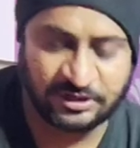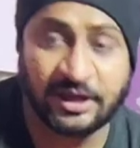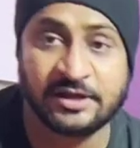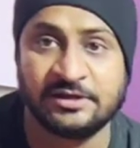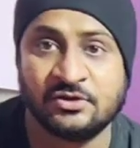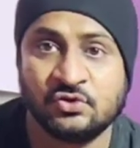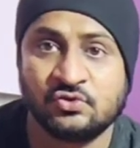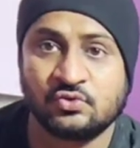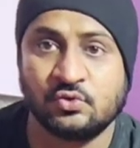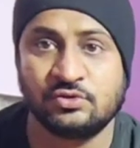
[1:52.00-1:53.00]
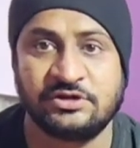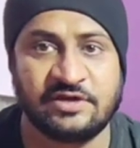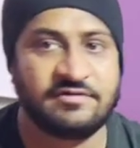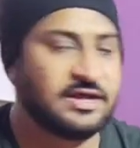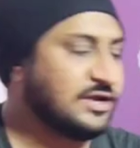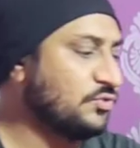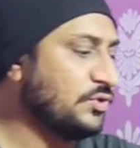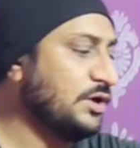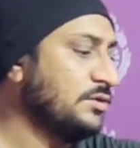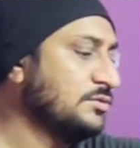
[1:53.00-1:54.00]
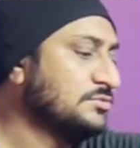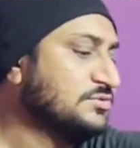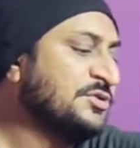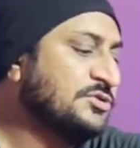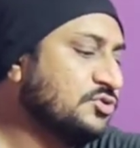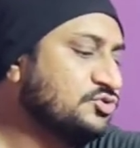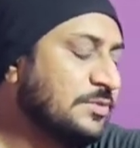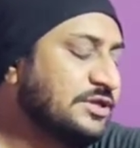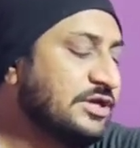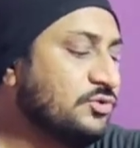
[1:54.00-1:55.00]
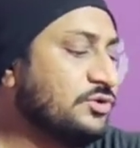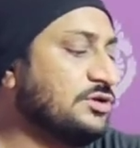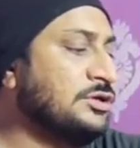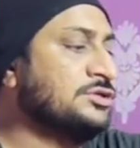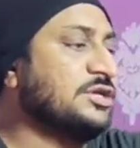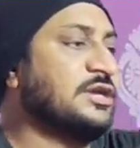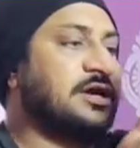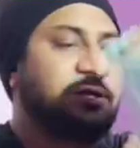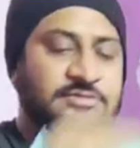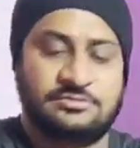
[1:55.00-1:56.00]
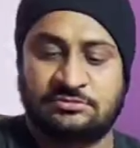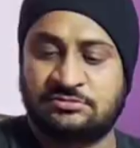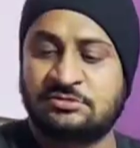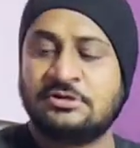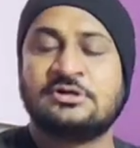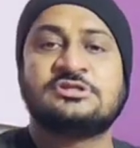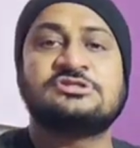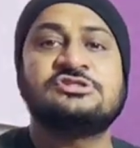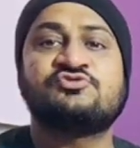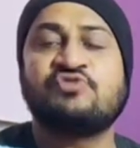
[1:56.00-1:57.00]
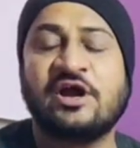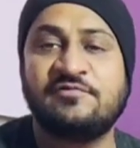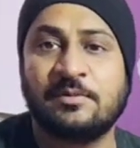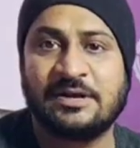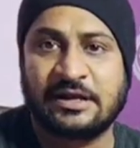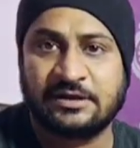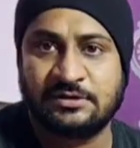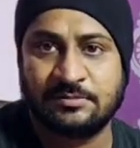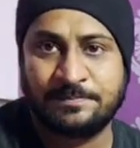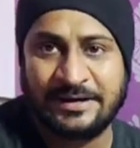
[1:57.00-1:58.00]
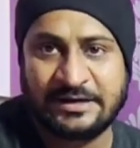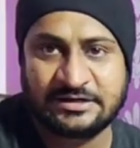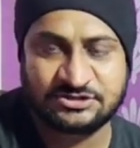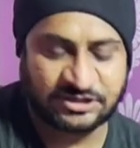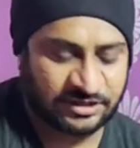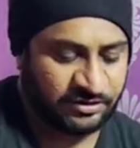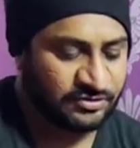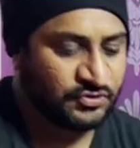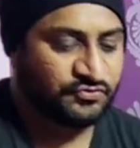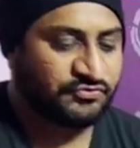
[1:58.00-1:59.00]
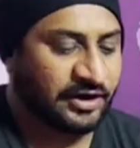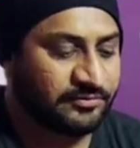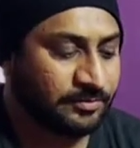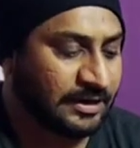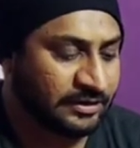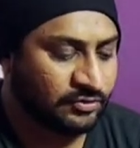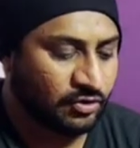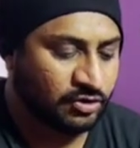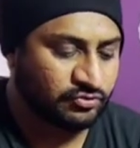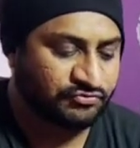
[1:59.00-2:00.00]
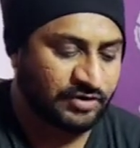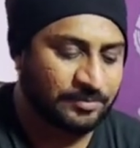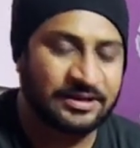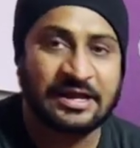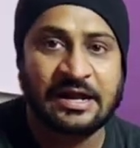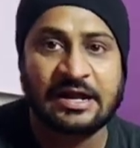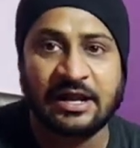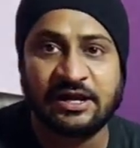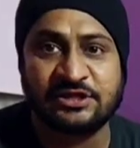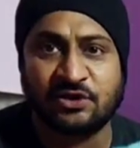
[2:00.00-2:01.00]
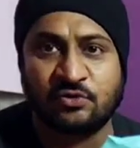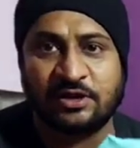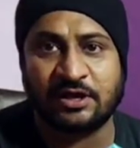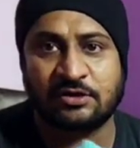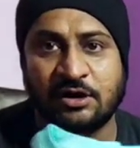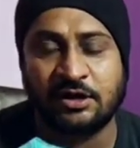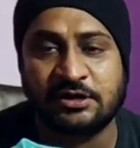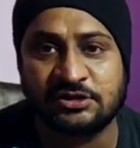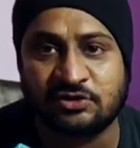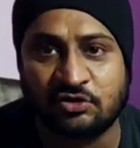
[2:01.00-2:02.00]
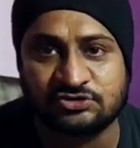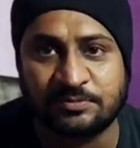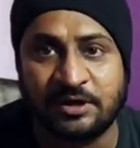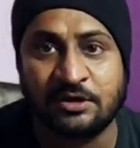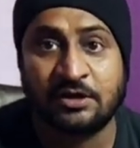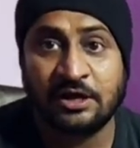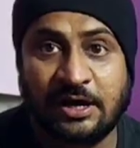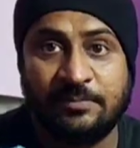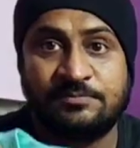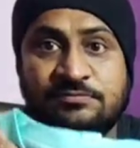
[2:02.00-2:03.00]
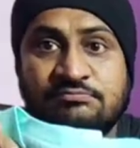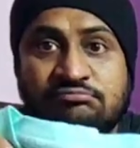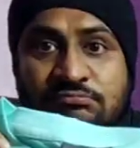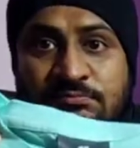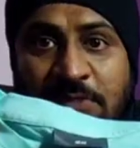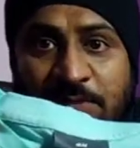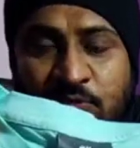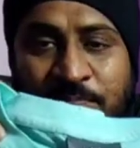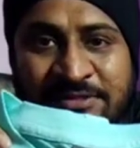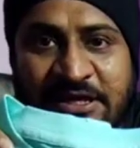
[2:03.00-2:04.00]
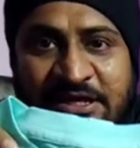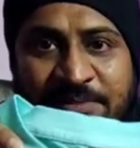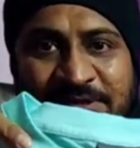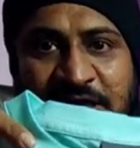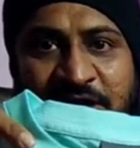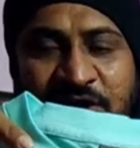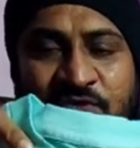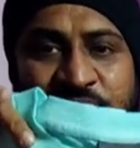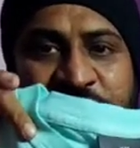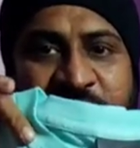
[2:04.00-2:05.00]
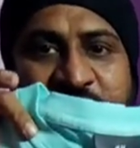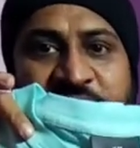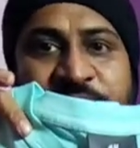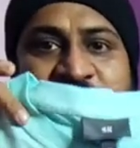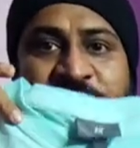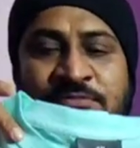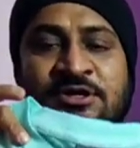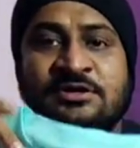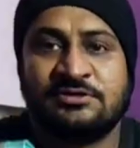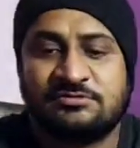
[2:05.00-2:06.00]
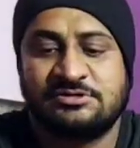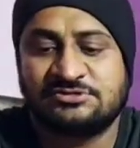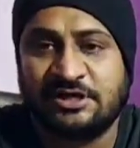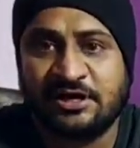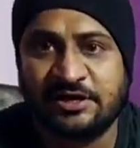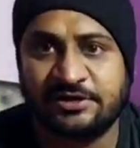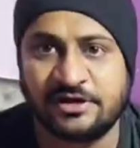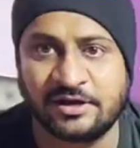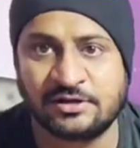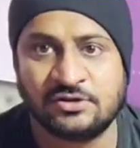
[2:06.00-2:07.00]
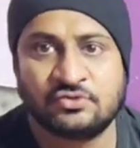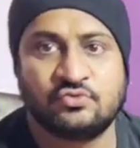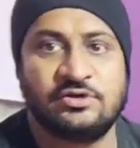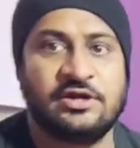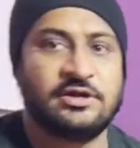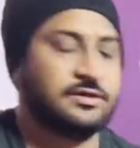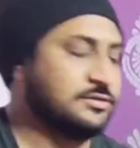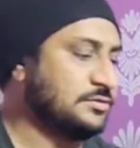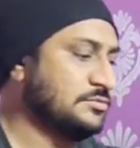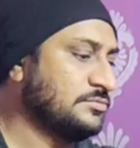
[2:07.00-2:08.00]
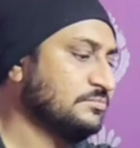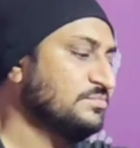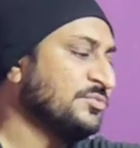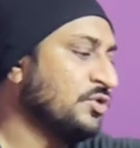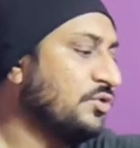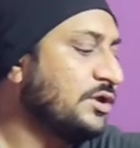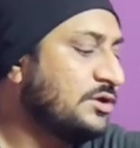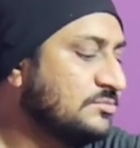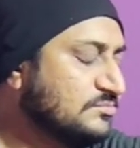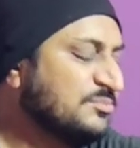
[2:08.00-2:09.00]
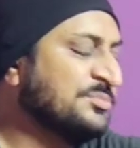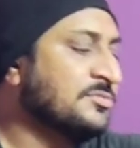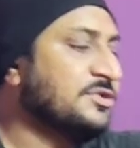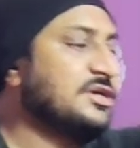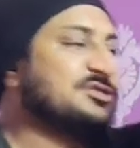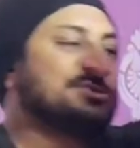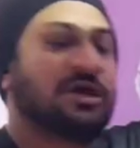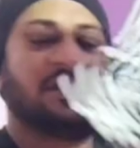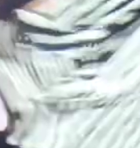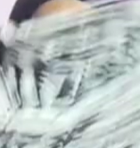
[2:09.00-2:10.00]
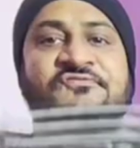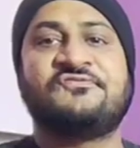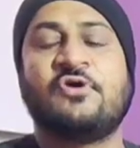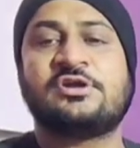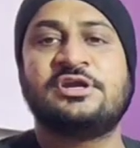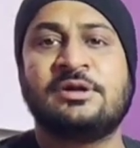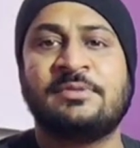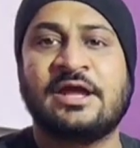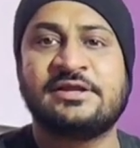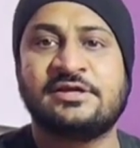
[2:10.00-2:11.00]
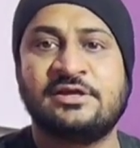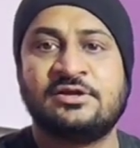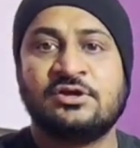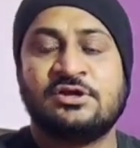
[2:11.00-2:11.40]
ठीक है तो ये वाला एक हो गया उसके बाद ये जो टी शर्ट है दिस इज़ फाइव डबल नाइन प्लेन टी शर्ट है फाइव डबल नाइन और जो फैब्रिक है कलर देख लो यार कलर कितना औसम है आप आपको देख के पता लग रहा होगा कि ये कलर मतलब किस तरह का है ठीक है तो ये हो गई ये शर्ट है फोर्टीन नंबर नाइन की